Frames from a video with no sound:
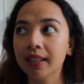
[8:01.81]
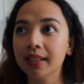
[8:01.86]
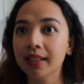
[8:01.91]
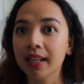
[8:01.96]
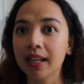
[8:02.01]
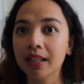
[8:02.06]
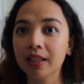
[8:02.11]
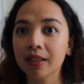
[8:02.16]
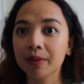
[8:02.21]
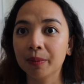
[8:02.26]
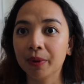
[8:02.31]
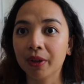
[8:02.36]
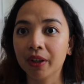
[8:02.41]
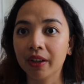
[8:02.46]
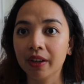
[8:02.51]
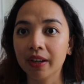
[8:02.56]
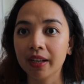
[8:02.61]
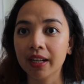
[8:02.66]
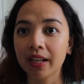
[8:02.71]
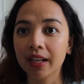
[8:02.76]

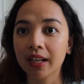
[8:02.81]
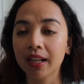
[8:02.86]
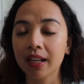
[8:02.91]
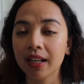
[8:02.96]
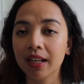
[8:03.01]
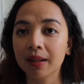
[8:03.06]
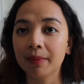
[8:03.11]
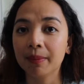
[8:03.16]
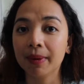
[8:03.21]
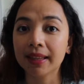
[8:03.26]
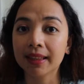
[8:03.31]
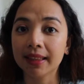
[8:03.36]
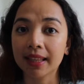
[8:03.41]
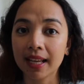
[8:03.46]
Sainsbury, may